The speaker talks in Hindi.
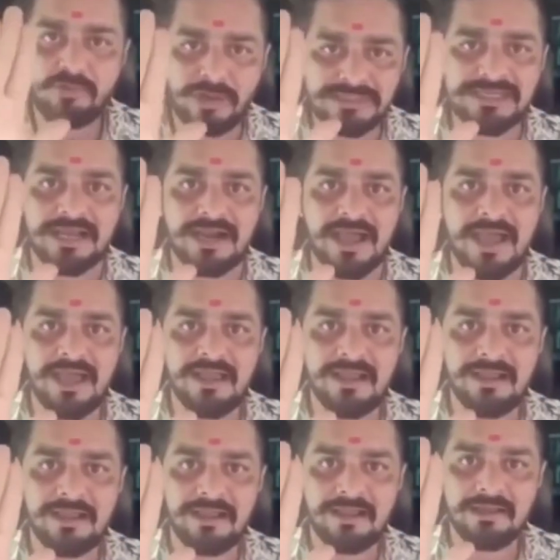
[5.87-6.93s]
तो रुको
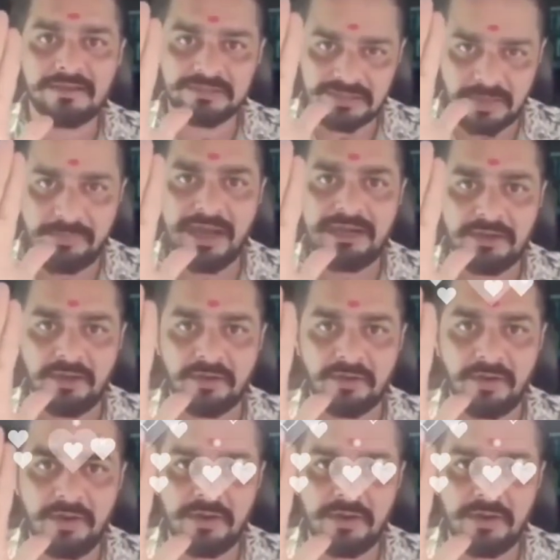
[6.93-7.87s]
जरा सबर